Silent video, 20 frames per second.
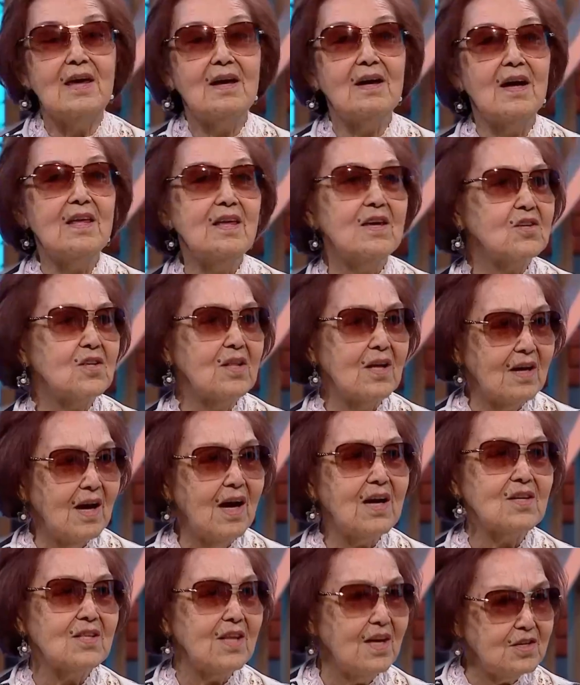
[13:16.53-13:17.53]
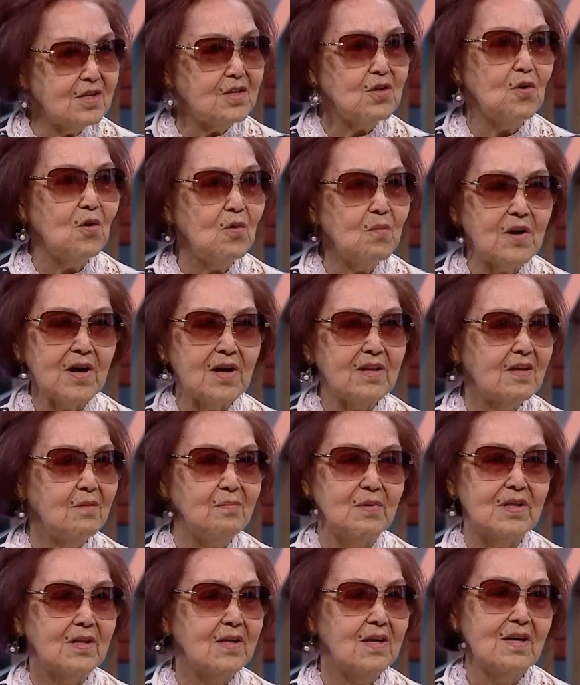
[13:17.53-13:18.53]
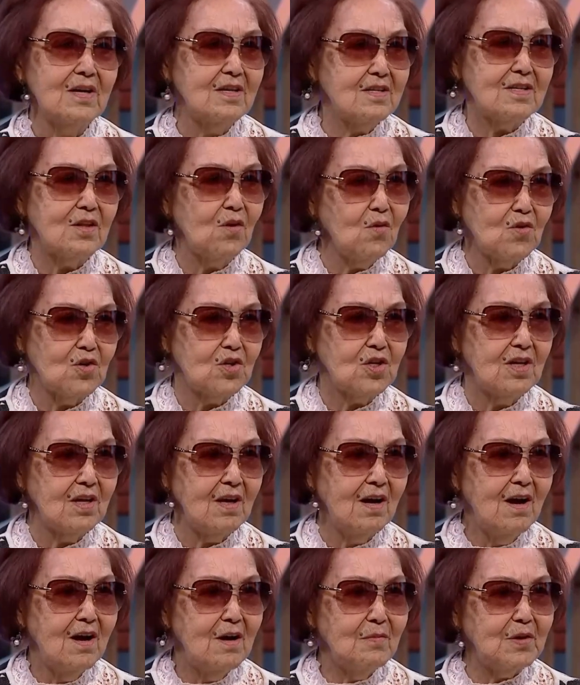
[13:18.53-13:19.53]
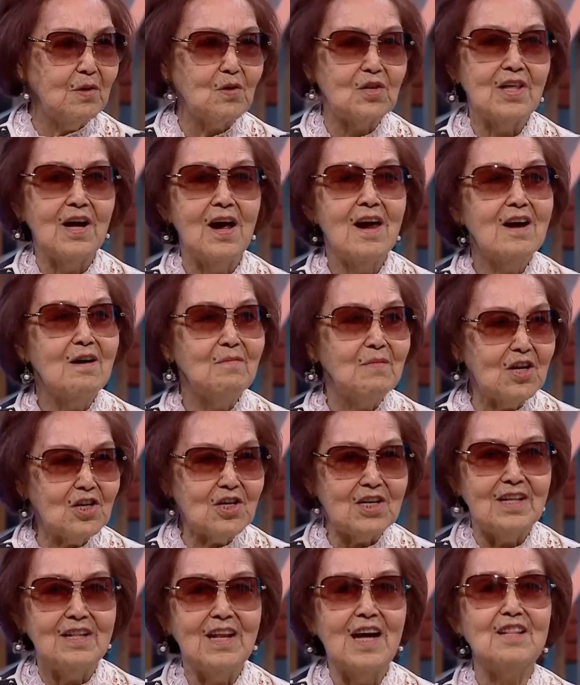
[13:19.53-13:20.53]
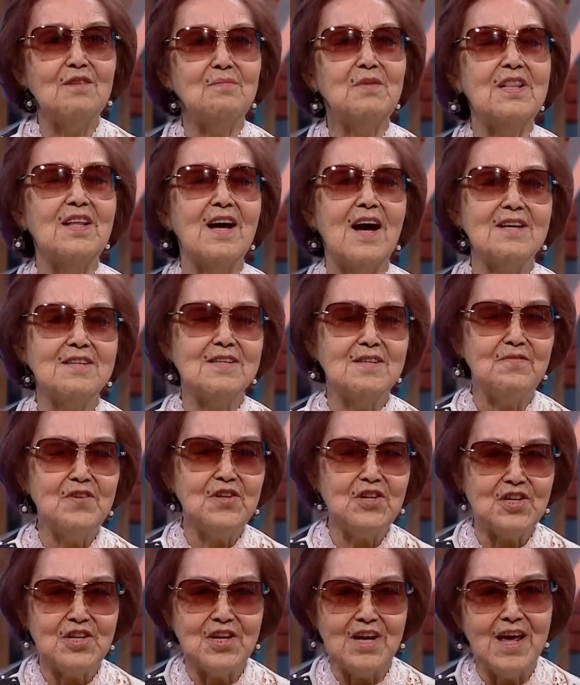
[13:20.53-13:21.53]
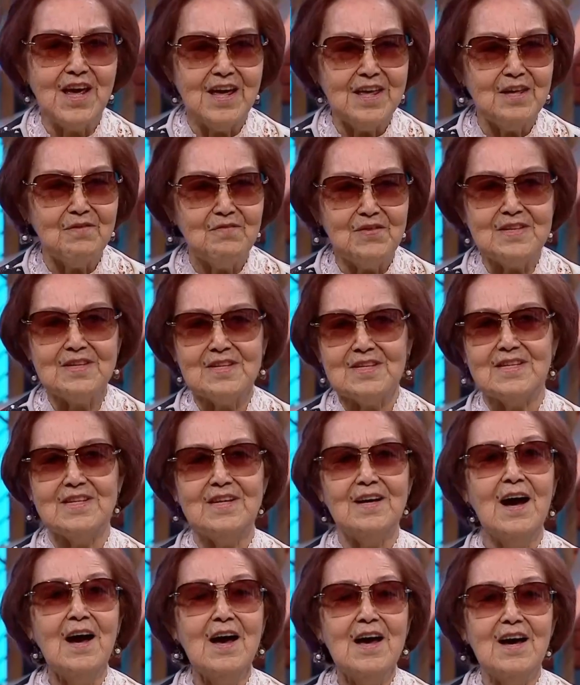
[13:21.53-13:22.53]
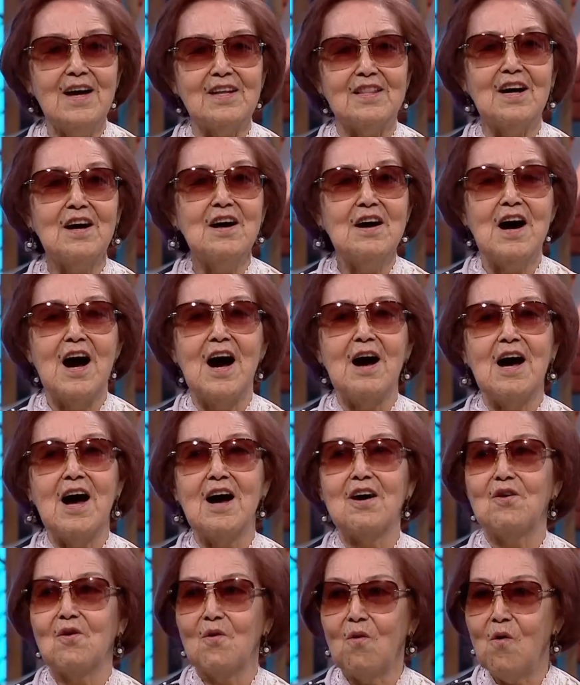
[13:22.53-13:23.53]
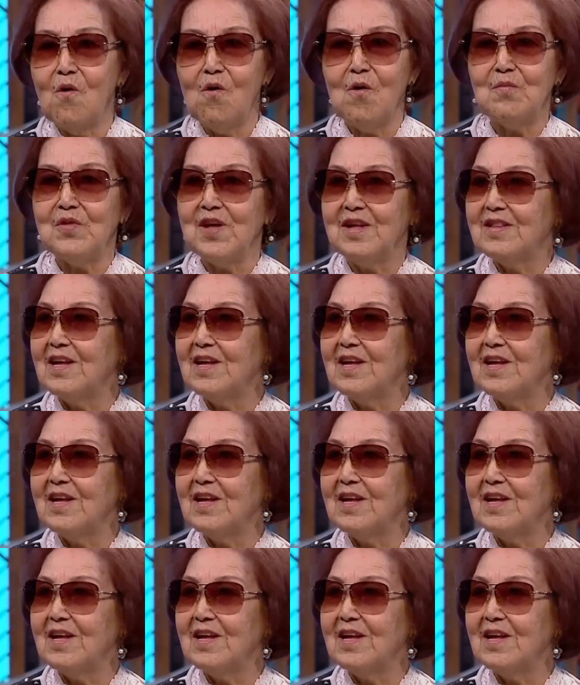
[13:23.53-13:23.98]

конечно, каждая съемка это было сложно, потому что машин надо было освещение вести. Это а, огромные